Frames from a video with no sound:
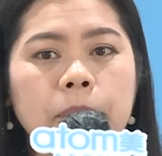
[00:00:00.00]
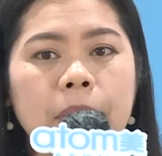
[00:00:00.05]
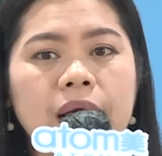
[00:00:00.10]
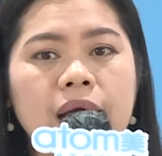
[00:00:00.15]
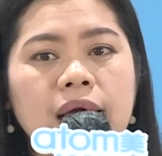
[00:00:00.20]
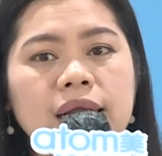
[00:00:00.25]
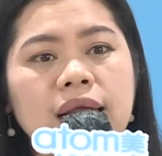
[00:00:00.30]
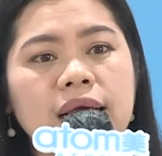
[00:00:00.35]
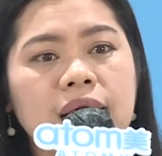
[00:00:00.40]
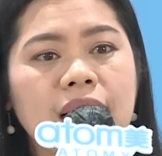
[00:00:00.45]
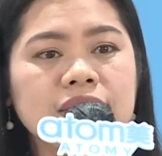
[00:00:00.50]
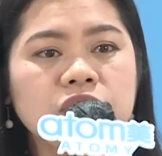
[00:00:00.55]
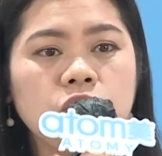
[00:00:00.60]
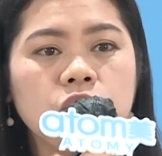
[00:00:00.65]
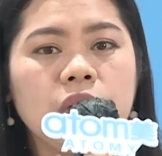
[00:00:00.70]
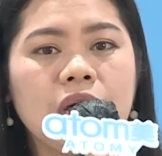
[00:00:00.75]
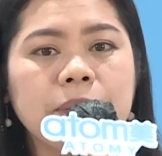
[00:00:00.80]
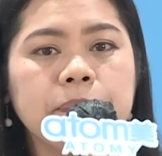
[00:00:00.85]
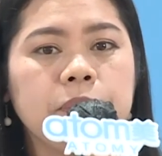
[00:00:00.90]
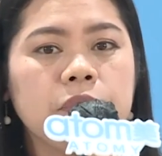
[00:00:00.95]
pagka
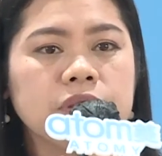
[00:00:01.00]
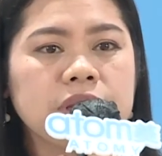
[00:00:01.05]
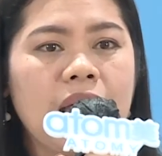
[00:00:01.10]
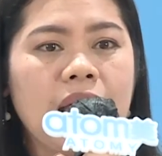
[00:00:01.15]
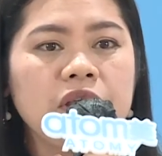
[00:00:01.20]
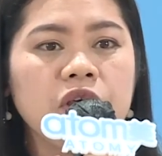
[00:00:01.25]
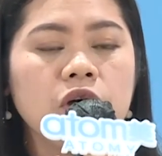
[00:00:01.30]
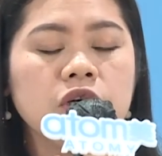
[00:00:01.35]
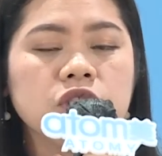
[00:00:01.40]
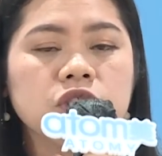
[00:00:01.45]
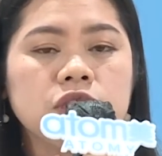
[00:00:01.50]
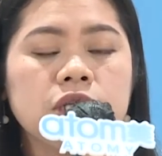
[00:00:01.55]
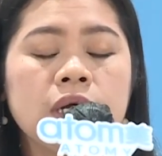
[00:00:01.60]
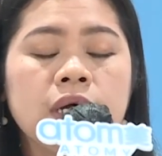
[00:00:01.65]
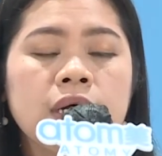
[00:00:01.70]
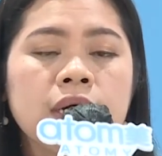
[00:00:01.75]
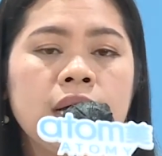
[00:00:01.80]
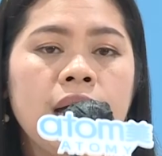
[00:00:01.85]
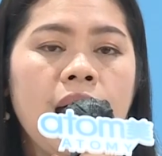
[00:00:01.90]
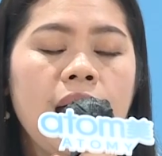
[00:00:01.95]
nagkasugat po tayo,
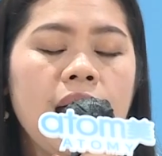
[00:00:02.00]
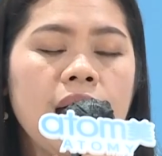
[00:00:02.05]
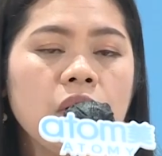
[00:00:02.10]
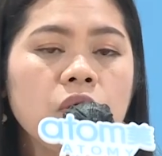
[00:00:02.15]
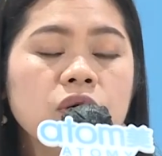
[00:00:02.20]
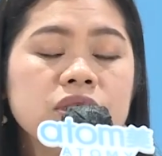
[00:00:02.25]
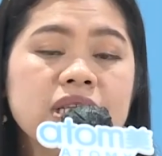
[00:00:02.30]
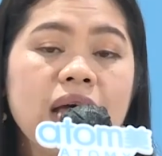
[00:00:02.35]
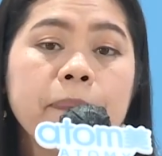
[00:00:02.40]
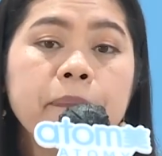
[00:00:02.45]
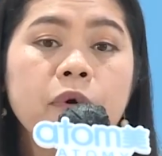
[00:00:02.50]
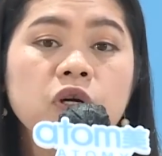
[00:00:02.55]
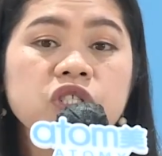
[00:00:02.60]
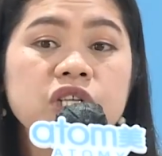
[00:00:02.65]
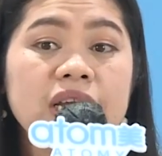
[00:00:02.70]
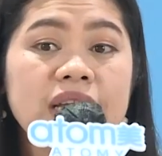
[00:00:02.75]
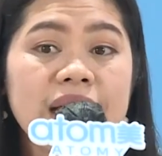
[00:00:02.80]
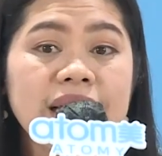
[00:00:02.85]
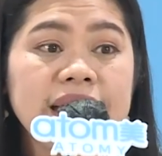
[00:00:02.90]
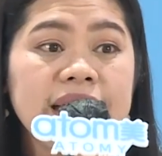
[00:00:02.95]
uh, kusa po
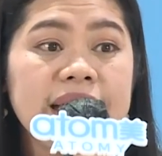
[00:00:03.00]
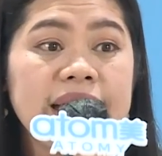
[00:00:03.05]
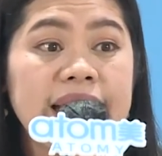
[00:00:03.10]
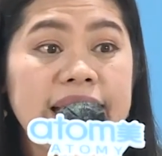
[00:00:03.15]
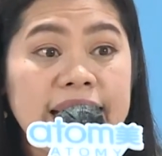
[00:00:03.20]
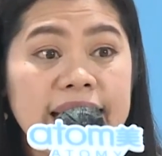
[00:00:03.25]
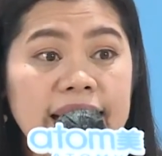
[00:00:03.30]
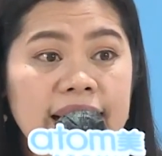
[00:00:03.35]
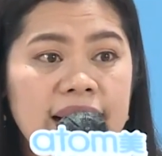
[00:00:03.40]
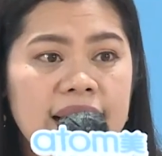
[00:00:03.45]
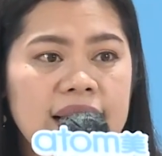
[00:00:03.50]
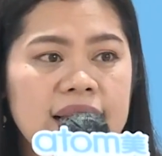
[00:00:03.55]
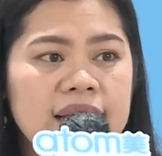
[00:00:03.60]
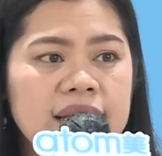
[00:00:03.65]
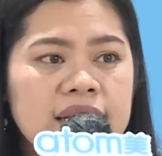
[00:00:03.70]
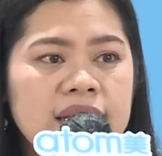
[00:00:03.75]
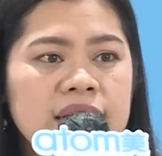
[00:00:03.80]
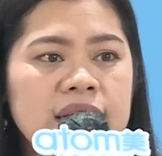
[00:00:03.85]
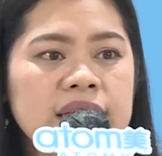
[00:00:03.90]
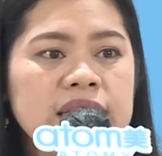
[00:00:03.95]
siya nag-heal.
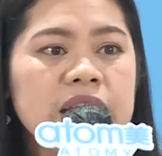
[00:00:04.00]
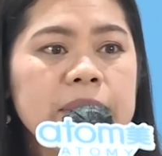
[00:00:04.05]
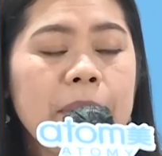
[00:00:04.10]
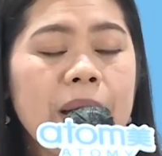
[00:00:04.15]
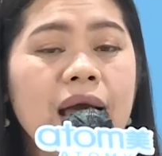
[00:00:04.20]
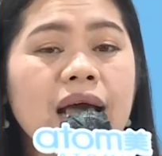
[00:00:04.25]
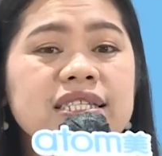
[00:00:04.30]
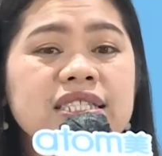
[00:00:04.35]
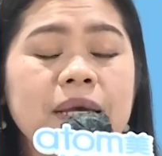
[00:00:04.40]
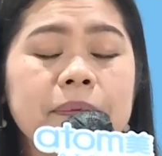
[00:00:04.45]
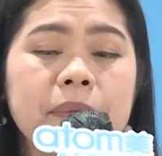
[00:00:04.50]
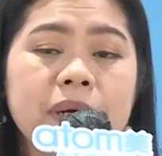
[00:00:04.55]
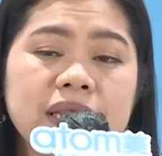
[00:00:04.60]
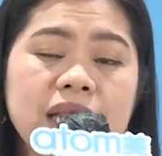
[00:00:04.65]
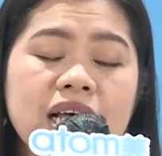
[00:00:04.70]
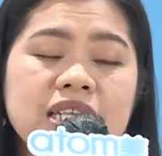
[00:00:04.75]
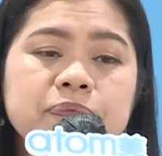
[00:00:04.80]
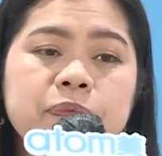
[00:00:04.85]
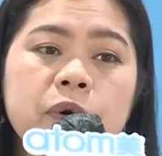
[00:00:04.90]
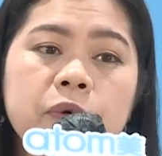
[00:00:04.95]
Di ba? Kasi
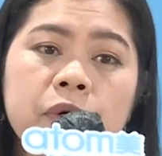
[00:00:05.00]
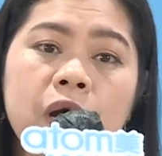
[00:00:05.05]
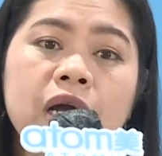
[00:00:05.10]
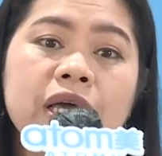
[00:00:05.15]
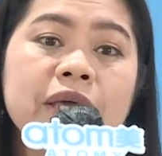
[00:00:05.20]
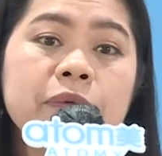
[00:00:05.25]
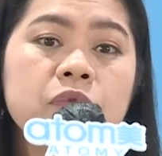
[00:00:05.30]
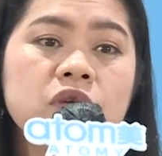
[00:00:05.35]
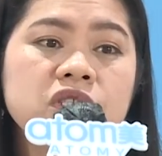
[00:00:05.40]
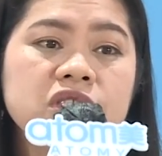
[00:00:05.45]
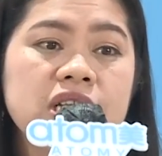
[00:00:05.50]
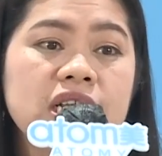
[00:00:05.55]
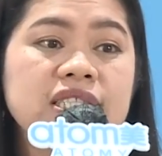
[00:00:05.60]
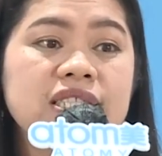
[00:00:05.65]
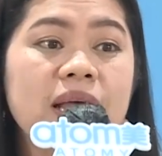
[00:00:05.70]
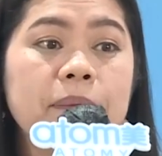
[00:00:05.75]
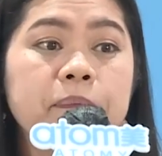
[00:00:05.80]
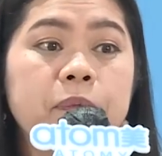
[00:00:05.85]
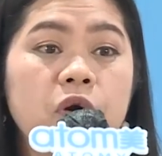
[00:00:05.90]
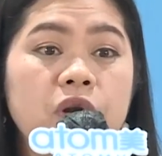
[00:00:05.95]
mataas po ang immune
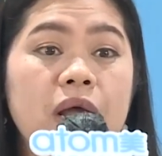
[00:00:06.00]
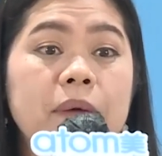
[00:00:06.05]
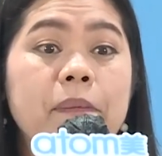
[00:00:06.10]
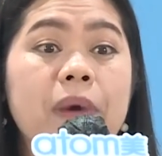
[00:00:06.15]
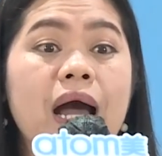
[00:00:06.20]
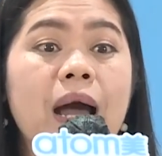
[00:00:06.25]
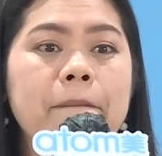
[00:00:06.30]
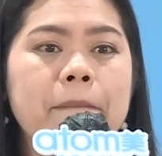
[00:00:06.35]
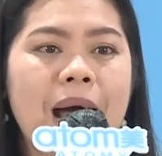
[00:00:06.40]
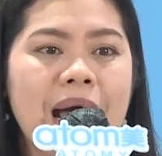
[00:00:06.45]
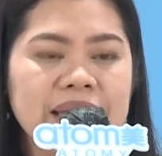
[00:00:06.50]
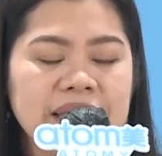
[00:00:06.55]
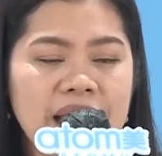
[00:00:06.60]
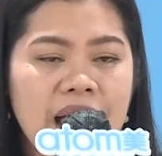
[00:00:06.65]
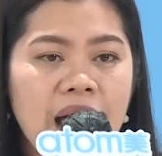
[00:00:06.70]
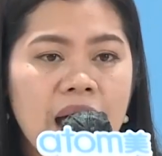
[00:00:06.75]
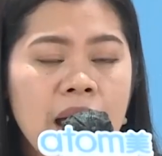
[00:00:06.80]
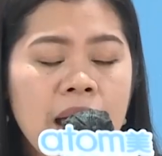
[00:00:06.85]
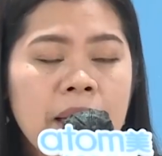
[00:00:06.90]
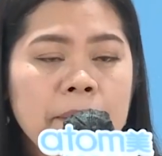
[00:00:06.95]
system po ng mga bata.
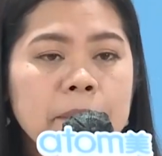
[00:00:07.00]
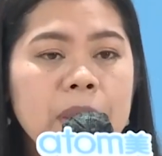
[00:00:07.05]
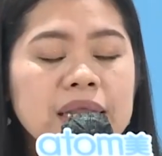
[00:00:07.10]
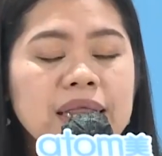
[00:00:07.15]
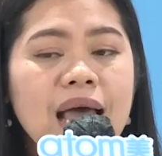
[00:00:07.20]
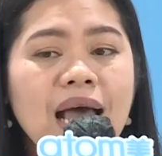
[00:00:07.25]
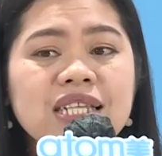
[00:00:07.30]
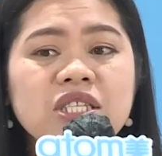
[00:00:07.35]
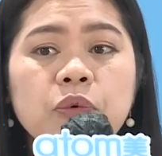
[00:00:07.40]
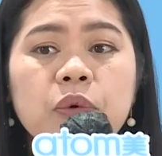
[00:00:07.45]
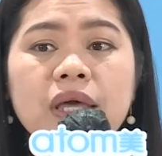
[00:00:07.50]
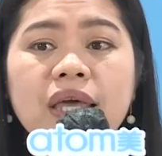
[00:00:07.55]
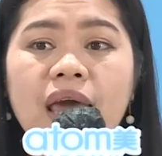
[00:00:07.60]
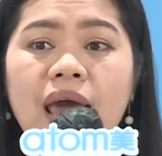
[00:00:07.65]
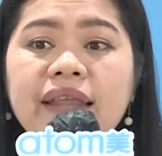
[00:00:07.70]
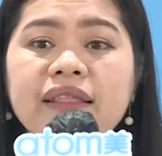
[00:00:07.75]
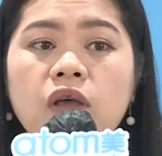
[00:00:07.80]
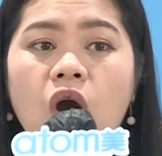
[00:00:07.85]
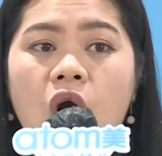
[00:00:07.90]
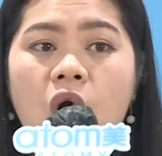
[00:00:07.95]
But as we
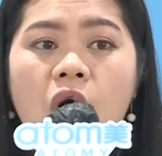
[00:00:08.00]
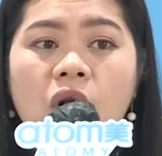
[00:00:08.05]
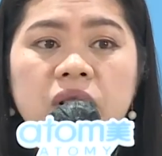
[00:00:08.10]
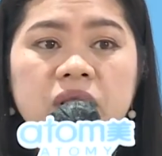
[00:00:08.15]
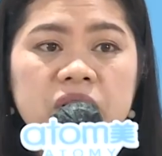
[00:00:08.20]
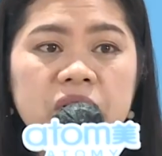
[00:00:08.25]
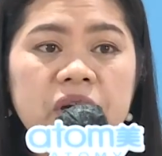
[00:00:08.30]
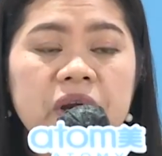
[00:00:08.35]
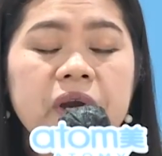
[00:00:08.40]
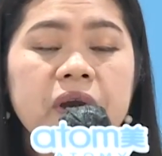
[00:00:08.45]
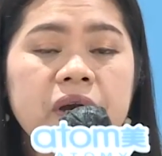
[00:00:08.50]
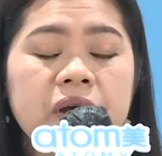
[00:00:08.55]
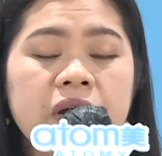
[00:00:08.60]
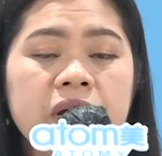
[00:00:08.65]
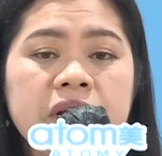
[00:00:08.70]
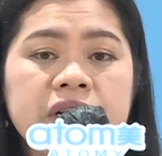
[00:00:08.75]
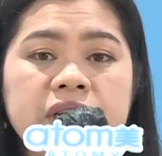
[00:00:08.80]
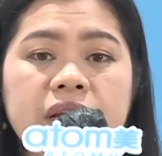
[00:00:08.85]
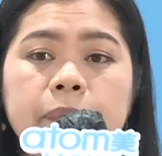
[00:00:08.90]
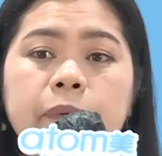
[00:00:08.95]
get older,
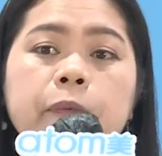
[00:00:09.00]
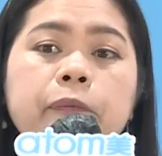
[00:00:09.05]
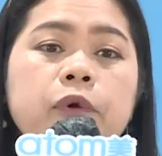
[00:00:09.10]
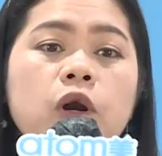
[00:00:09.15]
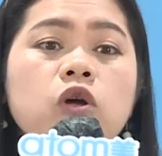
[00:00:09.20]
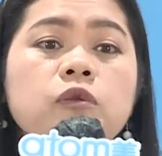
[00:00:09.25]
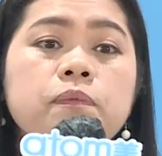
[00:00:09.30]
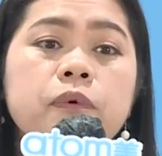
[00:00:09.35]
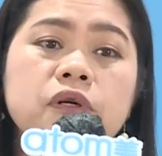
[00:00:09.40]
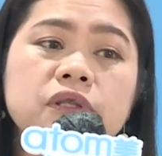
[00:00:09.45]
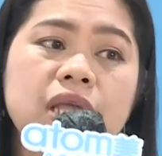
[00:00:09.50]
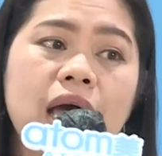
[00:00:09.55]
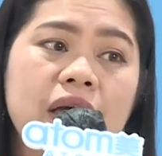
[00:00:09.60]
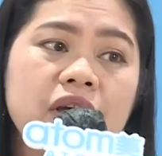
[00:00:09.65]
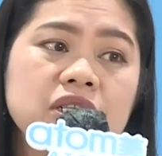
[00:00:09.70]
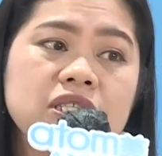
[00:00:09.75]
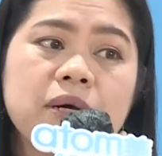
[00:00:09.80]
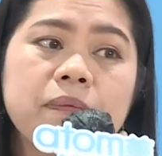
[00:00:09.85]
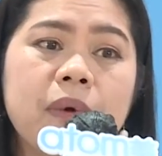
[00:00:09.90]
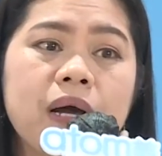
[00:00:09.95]
napuprone po tayo
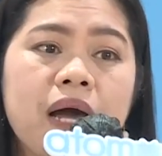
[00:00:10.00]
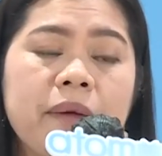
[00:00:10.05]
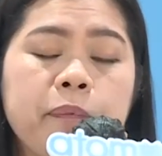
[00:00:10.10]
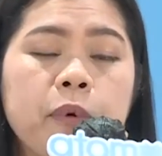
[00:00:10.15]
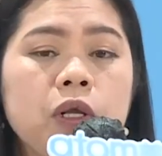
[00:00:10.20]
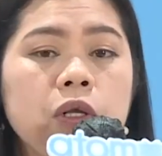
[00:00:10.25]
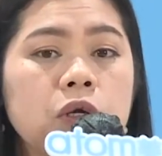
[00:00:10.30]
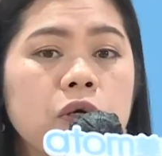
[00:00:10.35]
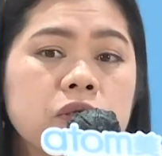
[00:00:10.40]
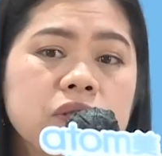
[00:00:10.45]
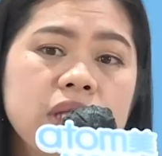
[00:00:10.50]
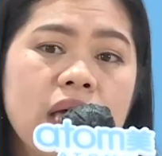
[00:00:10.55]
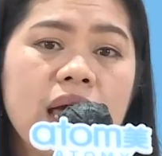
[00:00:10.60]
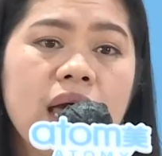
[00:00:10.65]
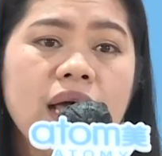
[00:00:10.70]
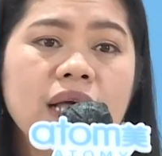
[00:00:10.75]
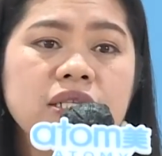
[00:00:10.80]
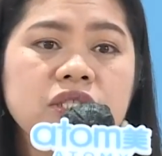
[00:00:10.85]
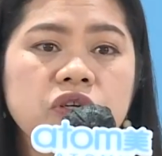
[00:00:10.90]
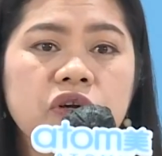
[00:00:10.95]
sa mga
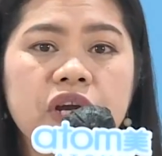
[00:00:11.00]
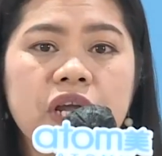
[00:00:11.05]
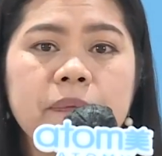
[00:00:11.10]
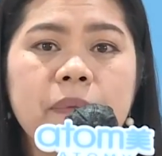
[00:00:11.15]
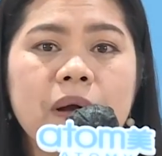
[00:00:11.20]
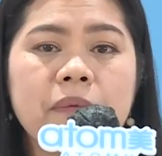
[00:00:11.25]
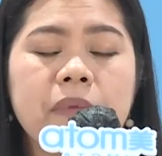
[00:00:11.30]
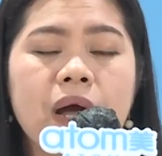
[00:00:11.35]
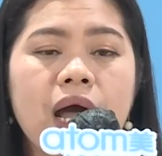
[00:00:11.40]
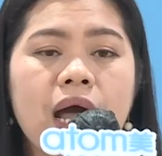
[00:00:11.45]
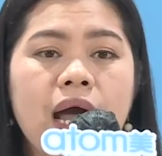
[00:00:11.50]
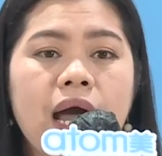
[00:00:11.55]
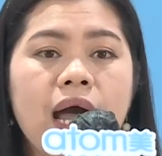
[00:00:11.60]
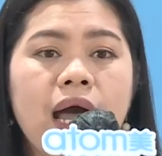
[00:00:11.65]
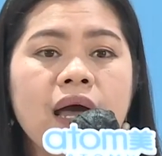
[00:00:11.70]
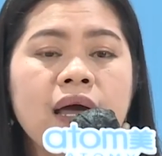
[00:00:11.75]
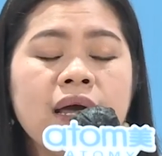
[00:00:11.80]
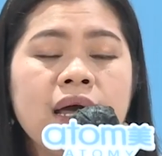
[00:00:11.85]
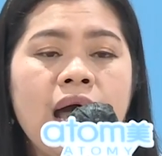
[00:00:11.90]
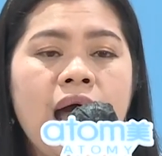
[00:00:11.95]
pollutants or ibang mga
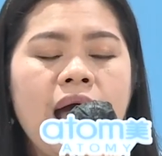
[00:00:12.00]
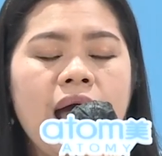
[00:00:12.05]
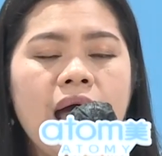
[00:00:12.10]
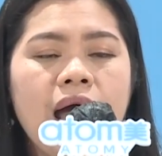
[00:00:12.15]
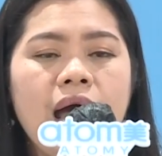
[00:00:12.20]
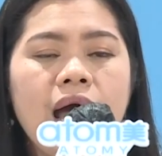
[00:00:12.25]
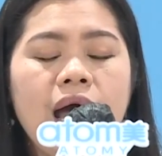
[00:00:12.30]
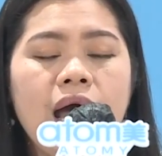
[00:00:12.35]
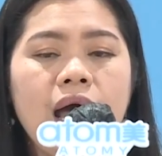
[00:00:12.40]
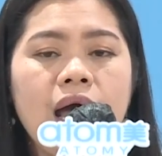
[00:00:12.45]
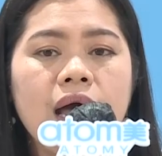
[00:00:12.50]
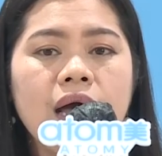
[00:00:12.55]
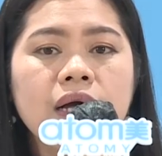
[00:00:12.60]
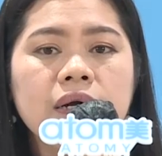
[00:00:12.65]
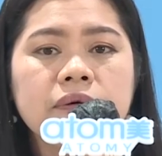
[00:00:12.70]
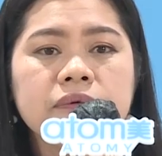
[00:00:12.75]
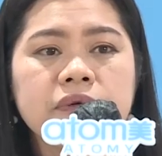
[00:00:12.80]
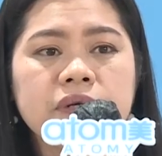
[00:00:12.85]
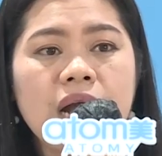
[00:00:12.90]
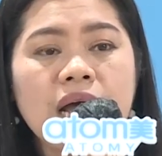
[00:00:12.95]
uh,
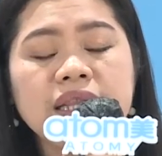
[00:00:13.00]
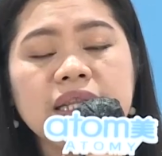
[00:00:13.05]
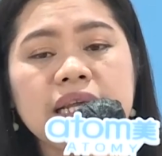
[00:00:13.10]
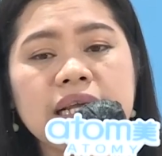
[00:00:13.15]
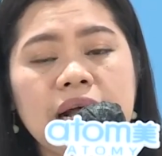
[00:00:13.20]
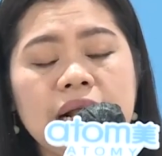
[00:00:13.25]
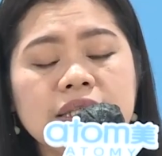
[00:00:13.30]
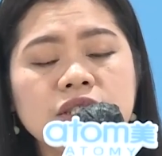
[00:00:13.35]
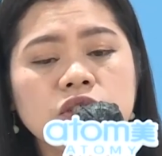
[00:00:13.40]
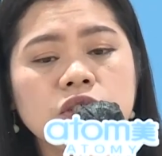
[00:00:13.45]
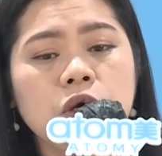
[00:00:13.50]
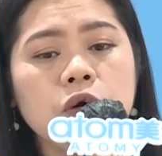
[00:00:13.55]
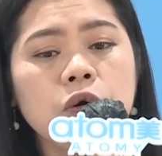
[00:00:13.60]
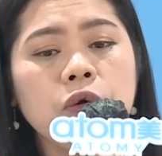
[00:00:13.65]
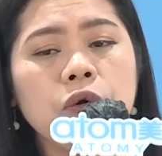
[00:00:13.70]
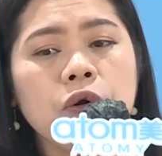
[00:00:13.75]
radical. So,